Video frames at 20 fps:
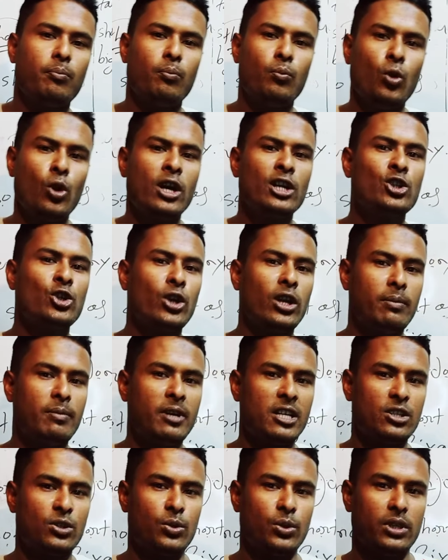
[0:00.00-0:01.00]
বোকা স্বর্গে
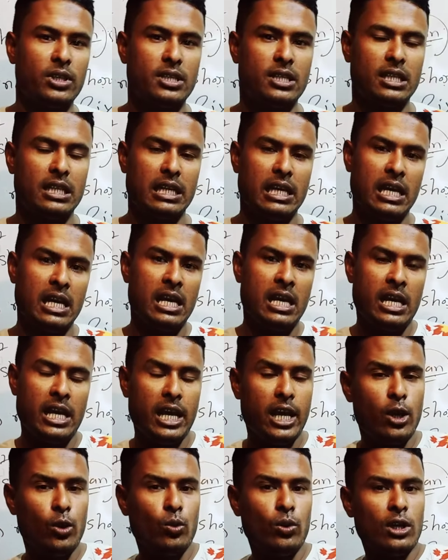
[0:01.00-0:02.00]
বাস করতেছেন
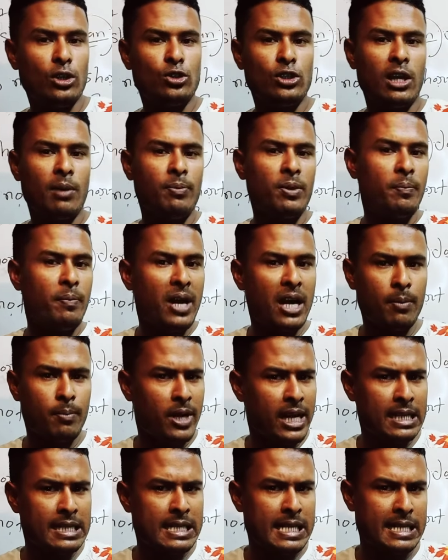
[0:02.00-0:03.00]
এইগুলো যদি আপনি
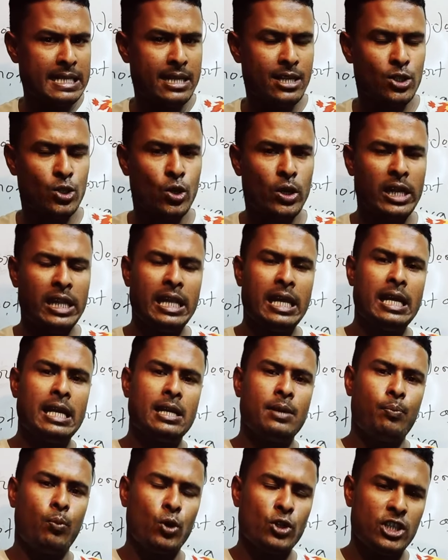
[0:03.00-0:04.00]
বারবার এক্সারসাইজ করেন
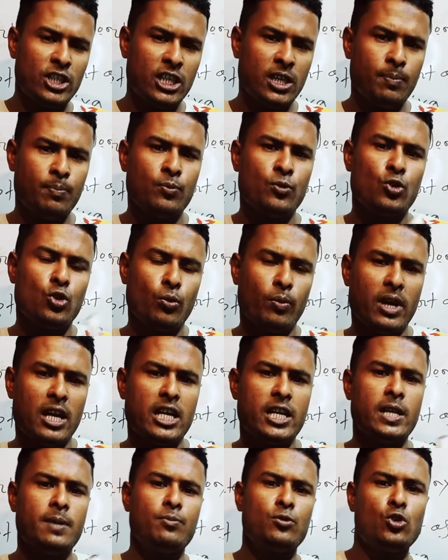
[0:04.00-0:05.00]
পজিটিভ
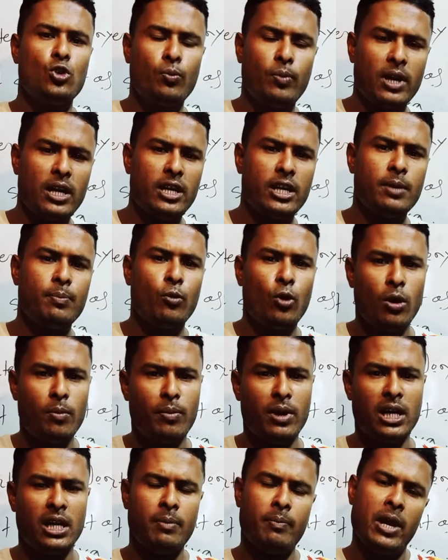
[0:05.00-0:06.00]
সুপারলেটিভ সুপারলেটিভ
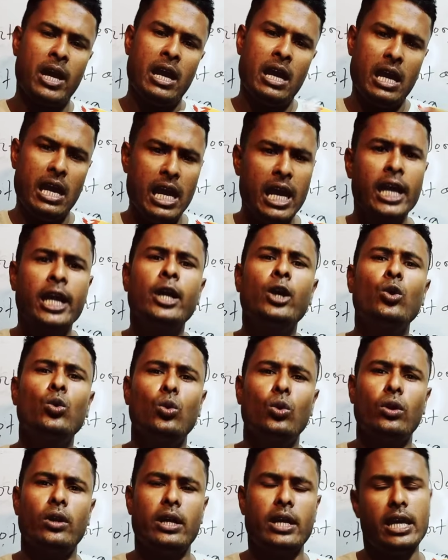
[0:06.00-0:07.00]
কম্পারেটিভ একই
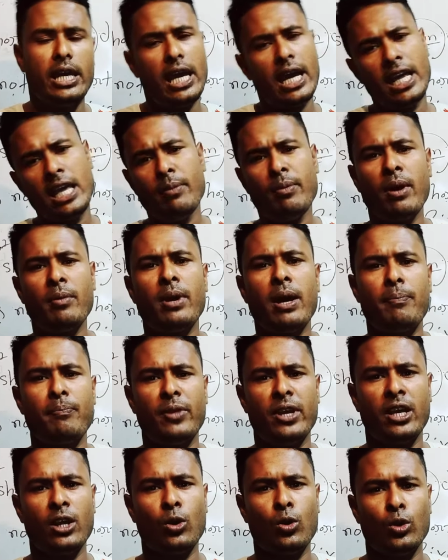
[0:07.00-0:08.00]
রুল একইভাবে
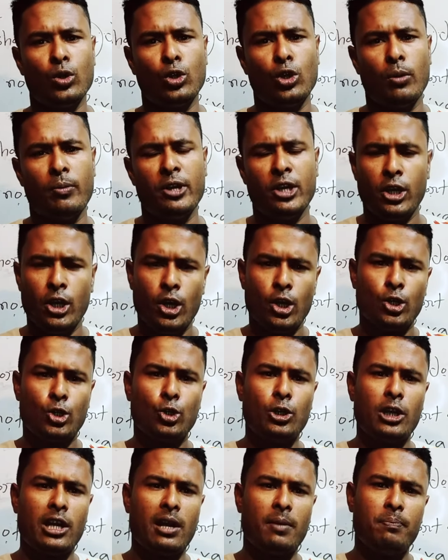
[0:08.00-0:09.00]
আপনাকে করতে হবে
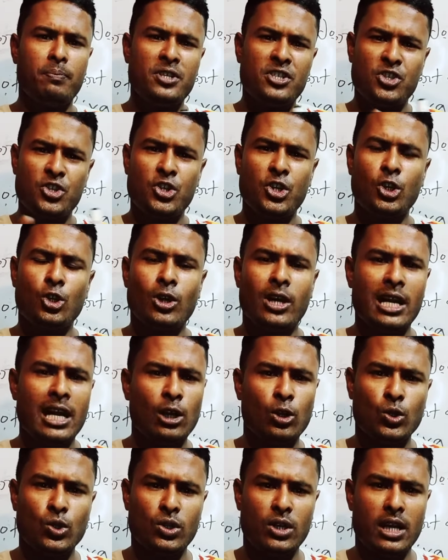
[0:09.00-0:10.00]
সুতরাং বিস্তৃত আর
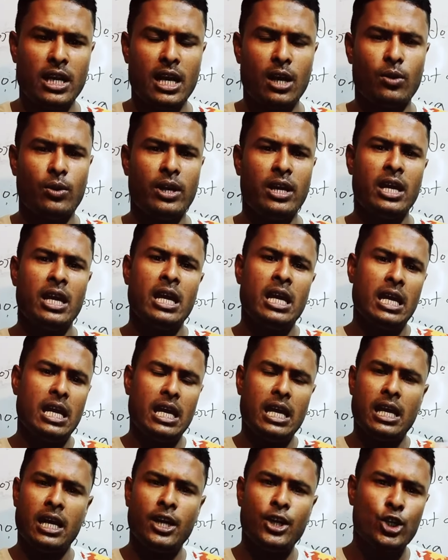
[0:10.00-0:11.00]
আলোচনা না করে
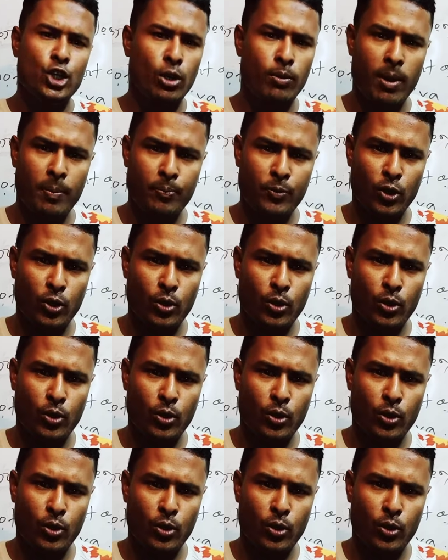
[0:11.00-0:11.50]
এখানেই সমাপ্ত